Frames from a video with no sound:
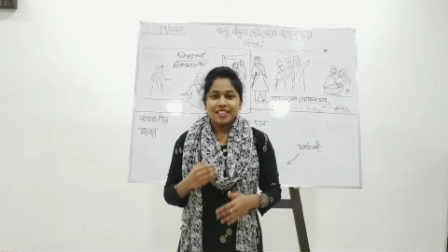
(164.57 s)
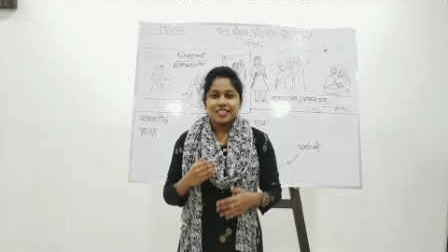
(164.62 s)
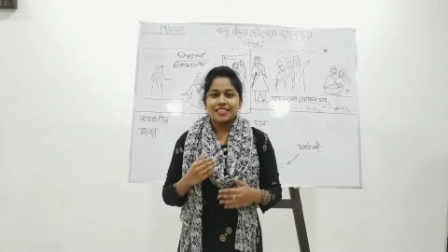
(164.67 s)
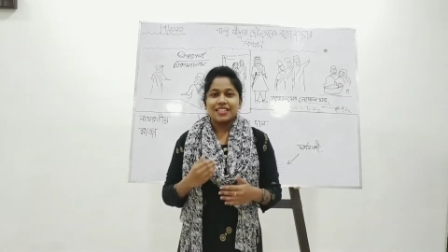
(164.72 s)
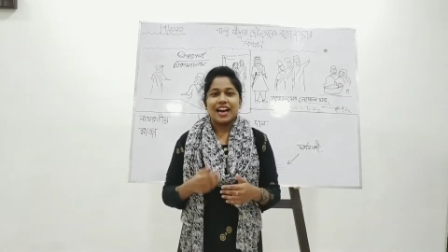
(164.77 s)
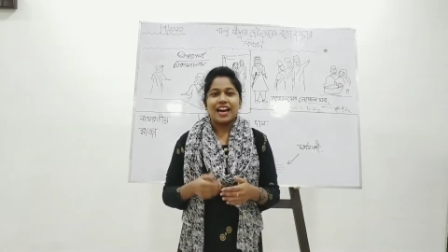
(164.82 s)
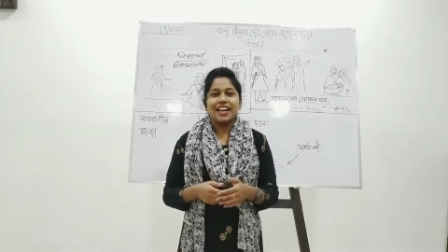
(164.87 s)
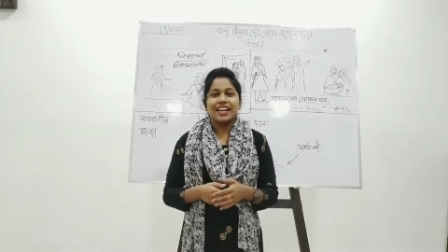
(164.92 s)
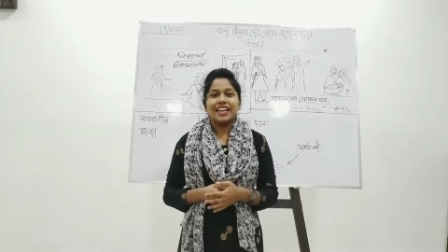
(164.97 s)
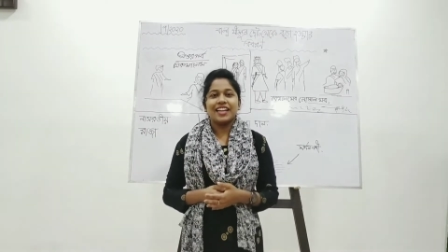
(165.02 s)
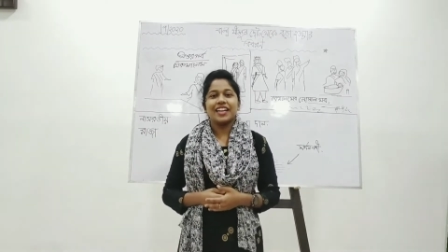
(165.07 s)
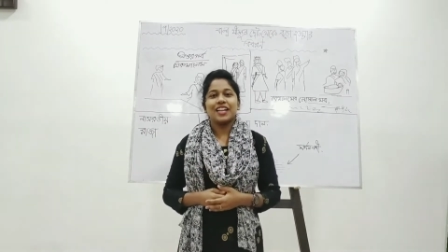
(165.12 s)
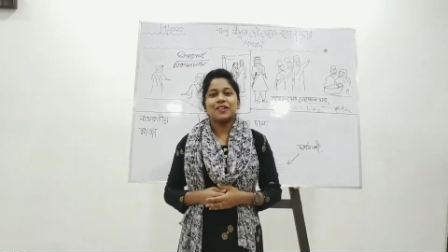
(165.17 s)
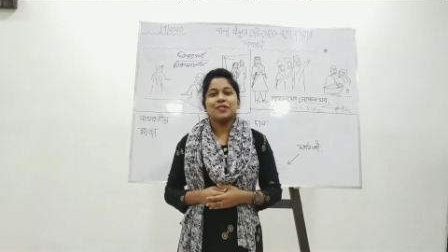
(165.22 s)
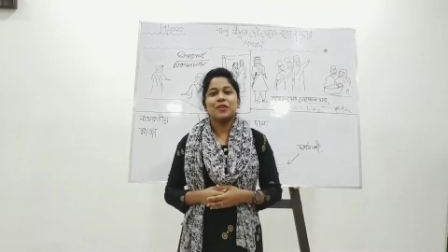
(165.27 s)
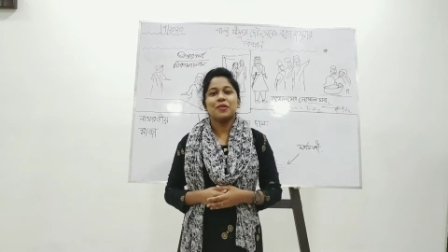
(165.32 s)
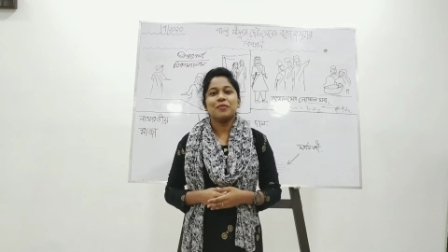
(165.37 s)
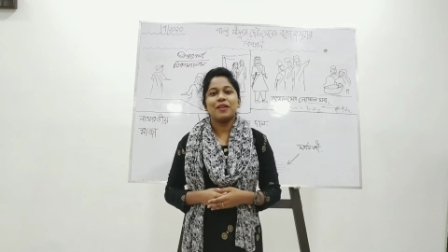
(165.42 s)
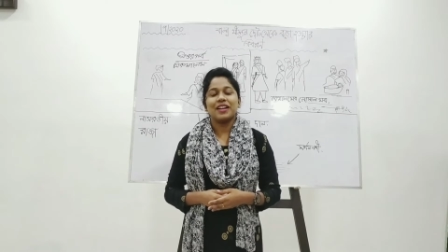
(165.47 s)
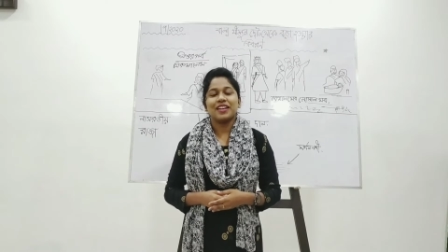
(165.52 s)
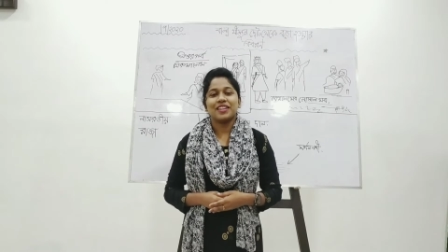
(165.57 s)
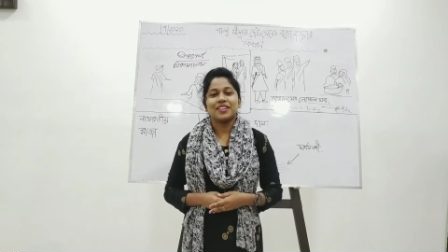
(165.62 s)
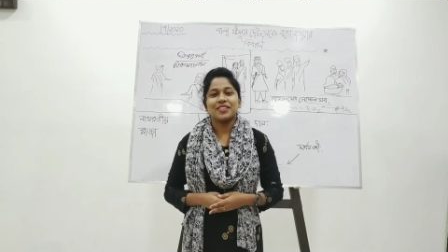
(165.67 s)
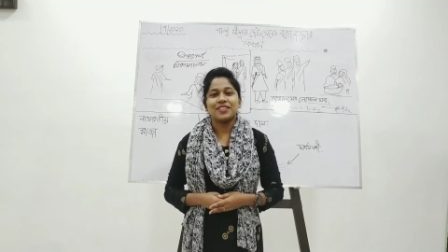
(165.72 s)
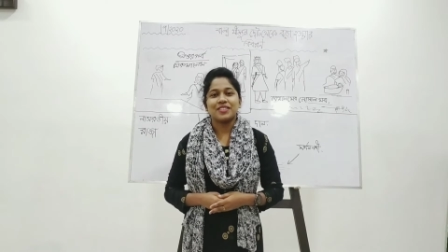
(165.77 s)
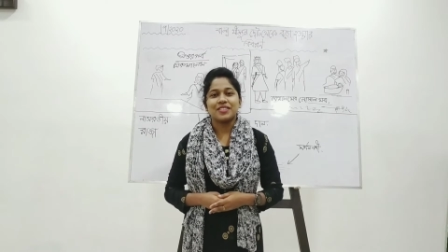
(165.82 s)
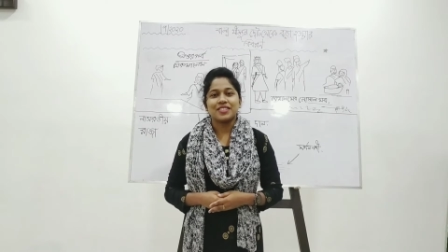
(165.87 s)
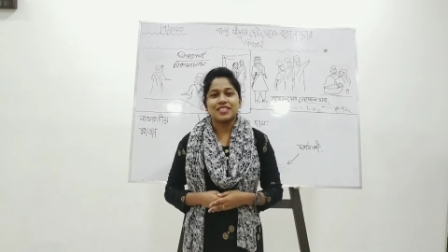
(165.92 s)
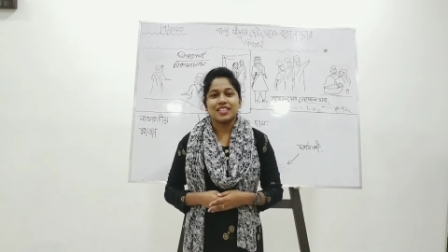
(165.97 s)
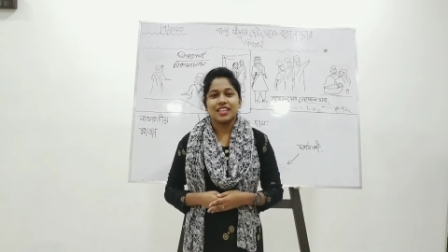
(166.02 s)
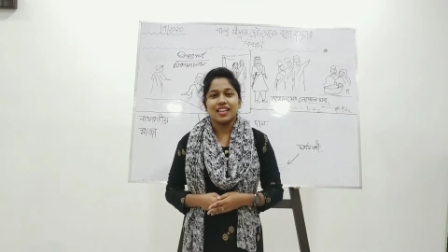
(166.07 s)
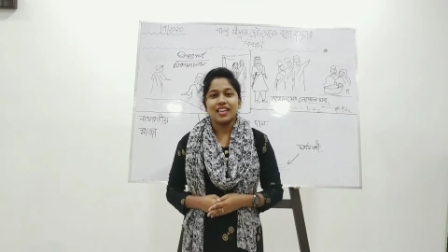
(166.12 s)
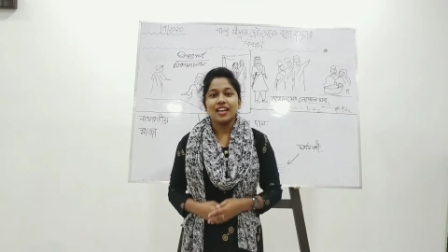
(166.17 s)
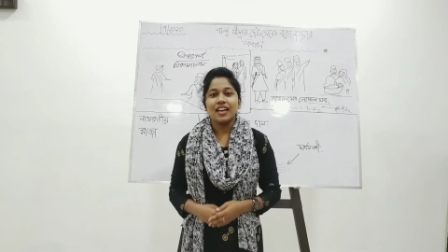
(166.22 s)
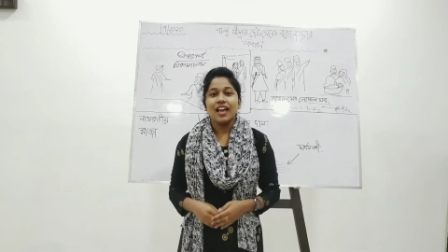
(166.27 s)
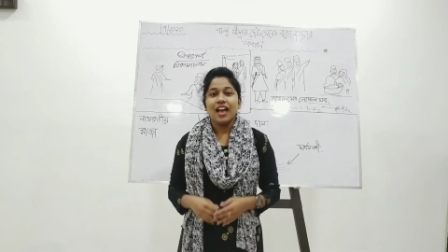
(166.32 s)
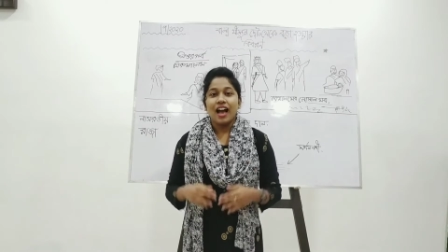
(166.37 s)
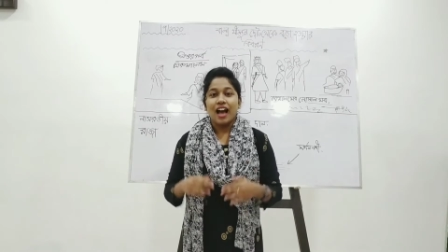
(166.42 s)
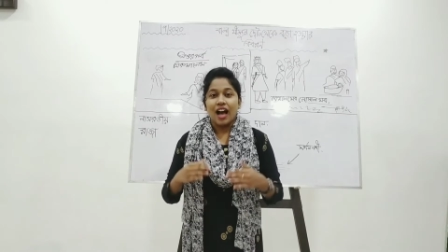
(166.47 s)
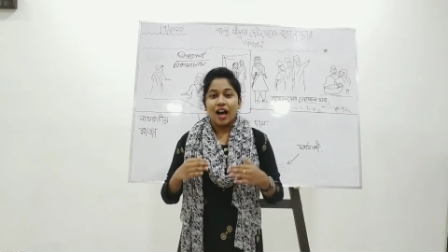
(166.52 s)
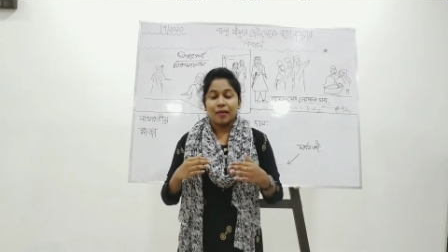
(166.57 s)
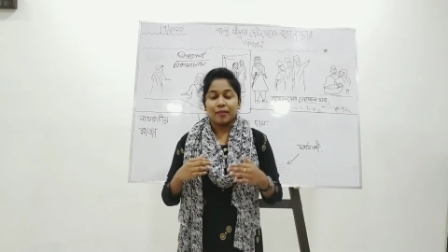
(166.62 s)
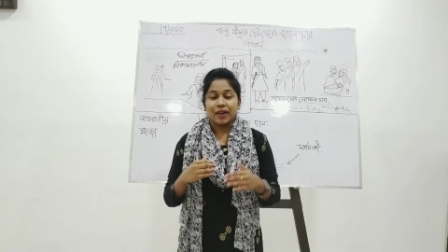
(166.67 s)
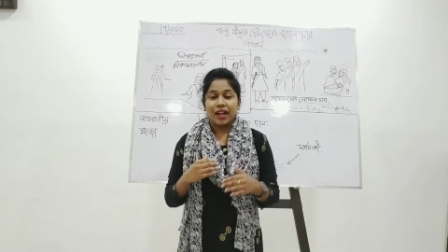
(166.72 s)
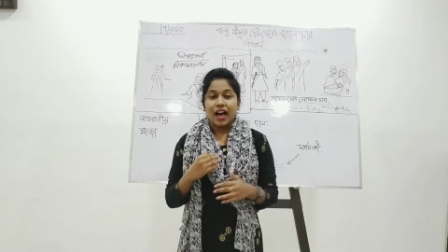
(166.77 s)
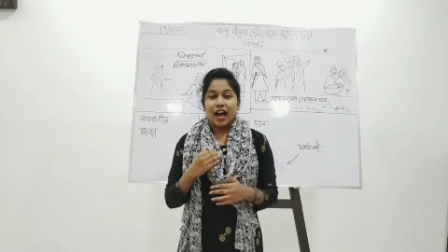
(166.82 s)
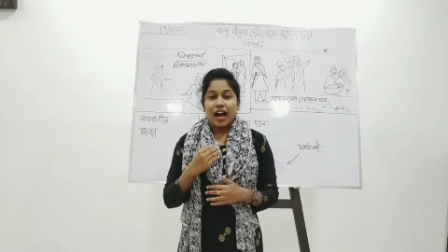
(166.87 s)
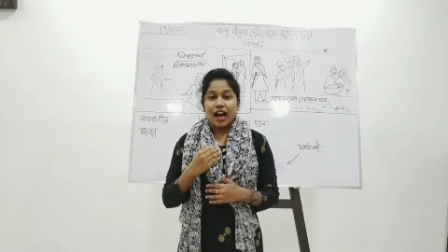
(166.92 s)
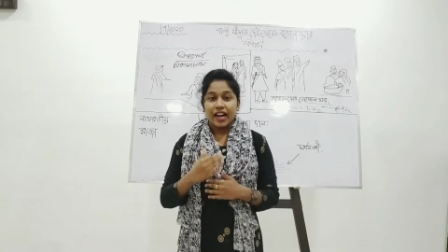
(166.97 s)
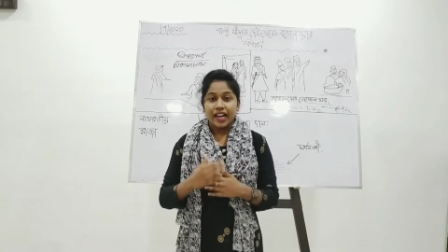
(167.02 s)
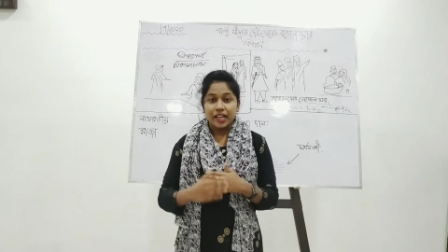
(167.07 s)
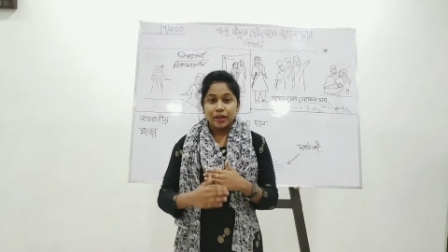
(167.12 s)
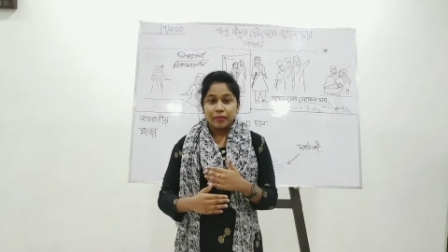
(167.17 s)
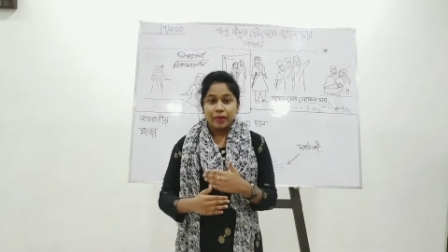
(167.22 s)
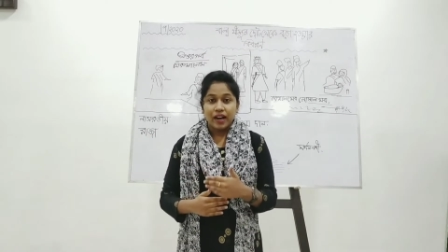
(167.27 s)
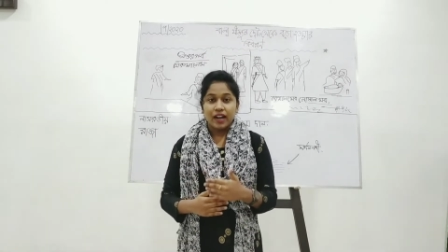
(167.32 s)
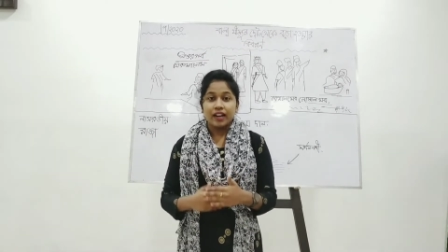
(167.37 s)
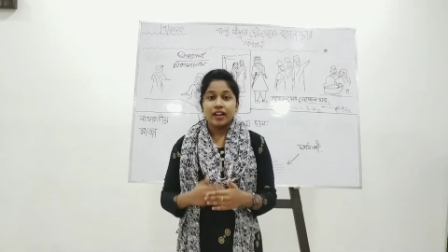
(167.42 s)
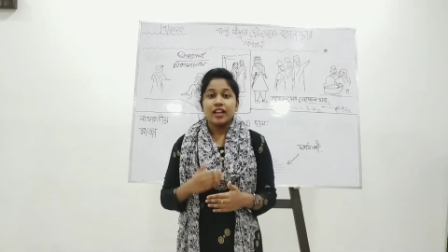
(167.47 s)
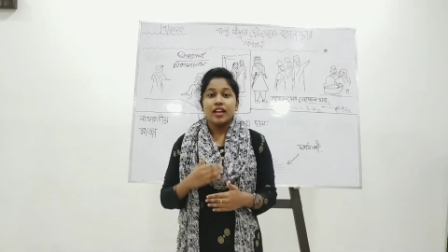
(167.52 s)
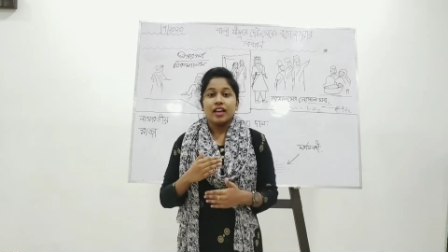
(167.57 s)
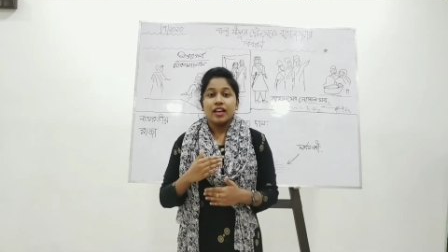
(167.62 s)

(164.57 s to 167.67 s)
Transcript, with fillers: ঝালিয়ে মানে হচ্ছে আমরা আরেকবার